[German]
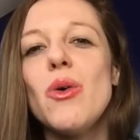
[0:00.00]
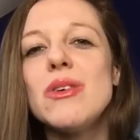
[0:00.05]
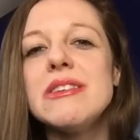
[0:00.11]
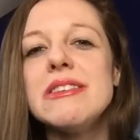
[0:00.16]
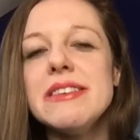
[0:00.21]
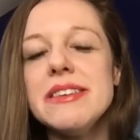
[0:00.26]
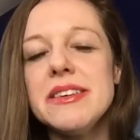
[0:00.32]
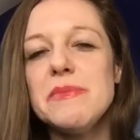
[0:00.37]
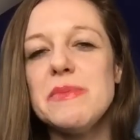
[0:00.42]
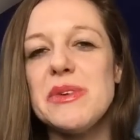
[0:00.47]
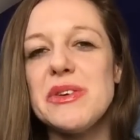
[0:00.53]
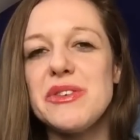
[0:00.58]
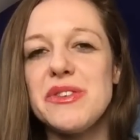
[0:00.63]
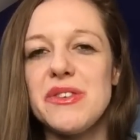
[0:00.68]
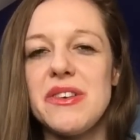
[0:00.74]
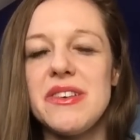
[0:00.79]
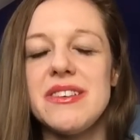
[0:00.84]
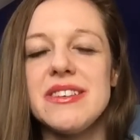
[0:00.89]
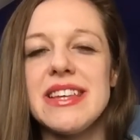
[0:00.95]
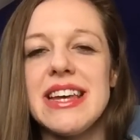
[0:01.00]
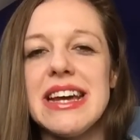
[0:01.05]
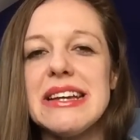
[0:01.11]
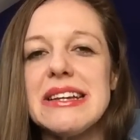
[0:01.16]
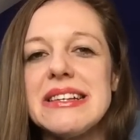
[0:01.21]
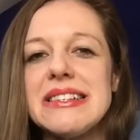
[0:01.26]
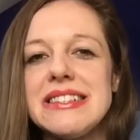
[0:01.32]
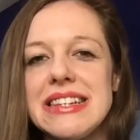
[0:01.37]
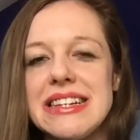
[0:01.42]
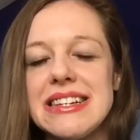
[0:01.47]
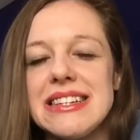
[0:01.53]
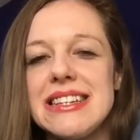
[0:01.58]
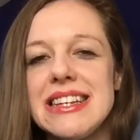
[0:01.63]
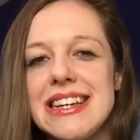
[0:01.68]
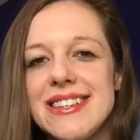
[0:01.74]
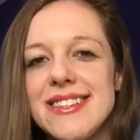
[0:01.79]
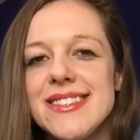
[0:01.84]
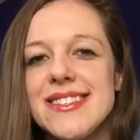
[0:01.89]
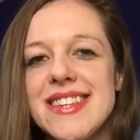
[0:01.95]
und ich möchte euch gerne
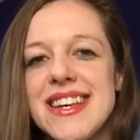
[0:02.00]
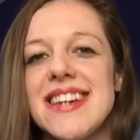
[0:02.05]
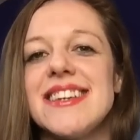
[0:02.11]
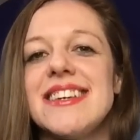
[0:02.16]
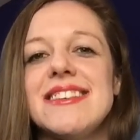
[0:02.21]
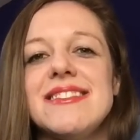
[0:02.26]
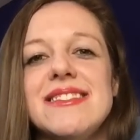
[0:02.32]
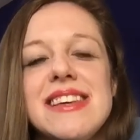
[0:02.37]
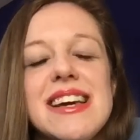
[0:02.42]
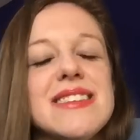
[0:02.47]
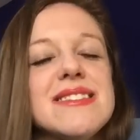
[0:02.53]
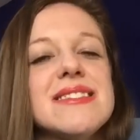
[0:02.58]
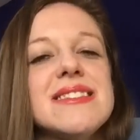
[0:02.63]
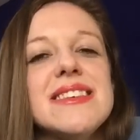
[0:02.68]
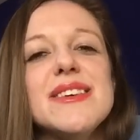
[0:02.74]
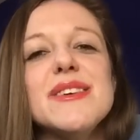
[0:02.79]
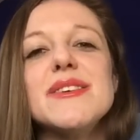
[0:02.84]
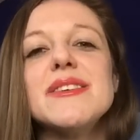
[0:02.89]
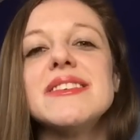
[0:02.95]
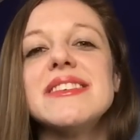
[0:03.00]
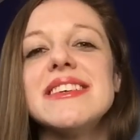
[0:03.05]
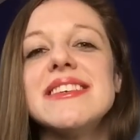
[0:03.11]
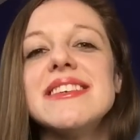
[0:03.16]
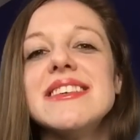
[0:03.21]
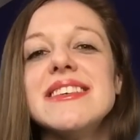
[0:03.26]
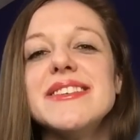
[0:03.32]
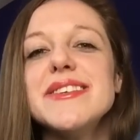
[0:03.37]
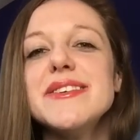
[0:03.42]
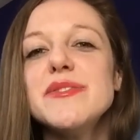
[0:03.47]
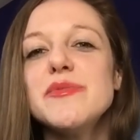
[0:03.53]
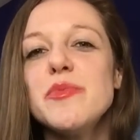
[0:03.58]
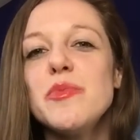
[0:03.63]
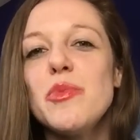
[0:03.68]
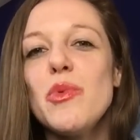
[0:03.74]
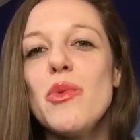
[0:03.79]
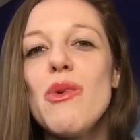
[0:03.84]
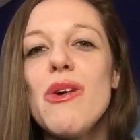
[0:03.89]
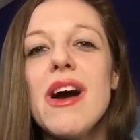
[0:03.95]
Secondhand Zeit ans Herz legen, denn in diesem
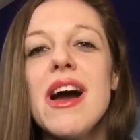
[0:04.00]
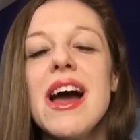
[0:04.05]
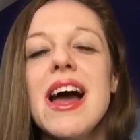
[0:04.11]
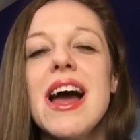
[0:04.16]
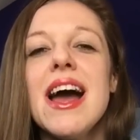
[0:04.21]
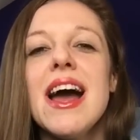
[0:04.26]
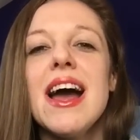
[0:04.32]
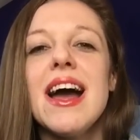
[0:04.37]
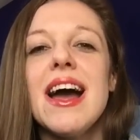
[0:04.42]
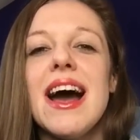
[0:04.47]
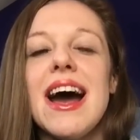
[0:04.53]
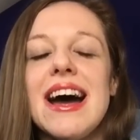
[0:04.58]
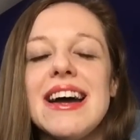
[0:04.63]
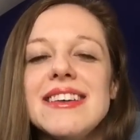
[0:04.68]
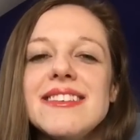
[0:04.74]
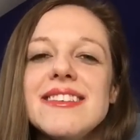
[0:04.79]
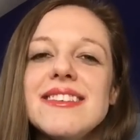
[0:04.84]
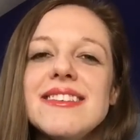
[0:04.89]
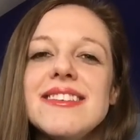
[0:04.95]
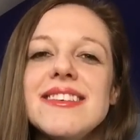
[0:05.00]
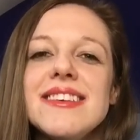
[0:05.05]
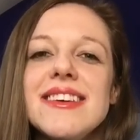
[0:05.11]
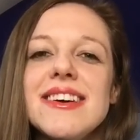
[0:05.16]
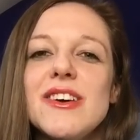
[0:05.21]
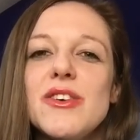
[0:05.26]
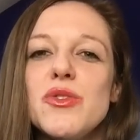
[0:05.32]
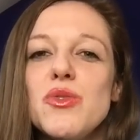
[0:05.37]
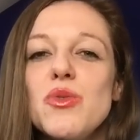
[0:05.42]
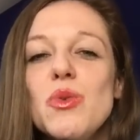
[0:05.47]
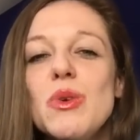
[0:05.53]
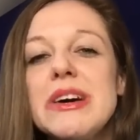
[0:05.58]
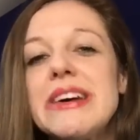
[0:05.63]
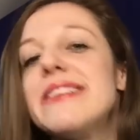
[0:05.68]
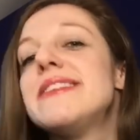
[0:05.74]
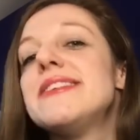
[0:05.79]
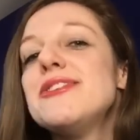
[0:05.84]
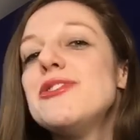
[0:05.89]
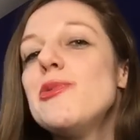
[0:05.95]
Buch hat die
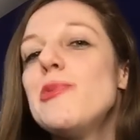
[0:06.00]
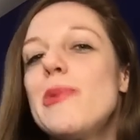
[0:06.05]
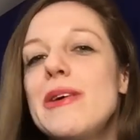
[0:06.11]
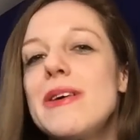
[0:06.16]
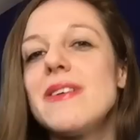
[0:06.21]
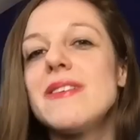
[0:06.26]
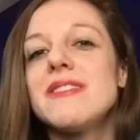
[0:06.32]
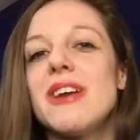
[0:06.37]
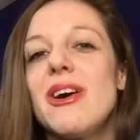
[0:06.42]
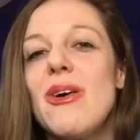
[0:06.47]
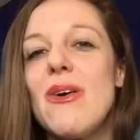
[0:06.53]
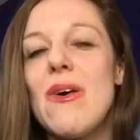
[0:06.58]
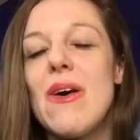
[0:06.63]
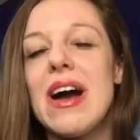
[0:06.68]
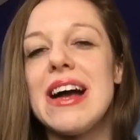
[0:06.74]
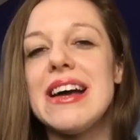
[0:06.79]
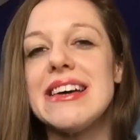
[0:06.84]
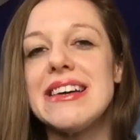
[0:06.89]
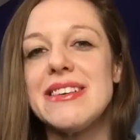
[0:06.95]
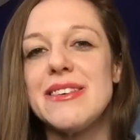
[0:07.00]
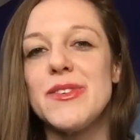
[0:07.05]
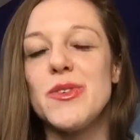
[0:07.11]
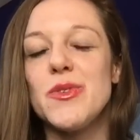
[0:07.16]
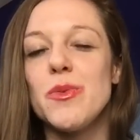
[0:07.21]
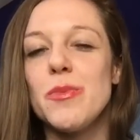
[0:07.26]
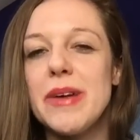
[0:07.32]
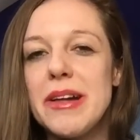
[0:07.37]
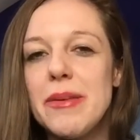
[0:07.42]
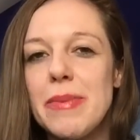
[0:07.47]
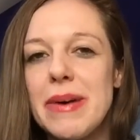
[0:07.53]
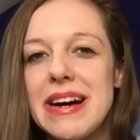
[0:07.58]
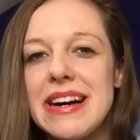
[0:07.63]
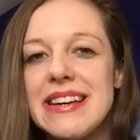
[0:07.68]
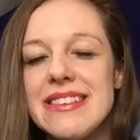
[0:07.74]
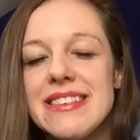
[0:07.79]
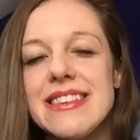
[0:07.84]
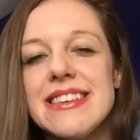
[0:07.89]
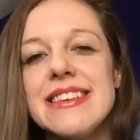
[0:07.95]
Autorin, die übrigens auch einen
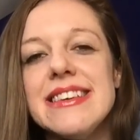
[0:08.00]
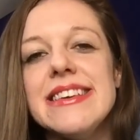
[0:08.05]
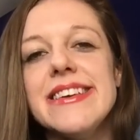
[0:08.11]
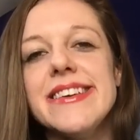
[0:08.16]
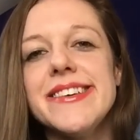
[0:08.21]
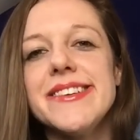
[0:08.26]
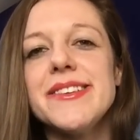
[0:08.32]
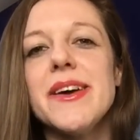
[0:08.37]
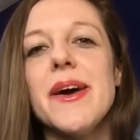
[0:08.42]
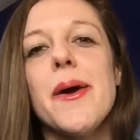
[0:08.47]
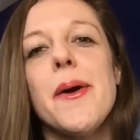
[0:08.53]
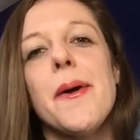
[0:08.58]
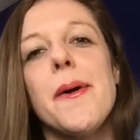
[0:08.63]
Nobelpreis erhielt,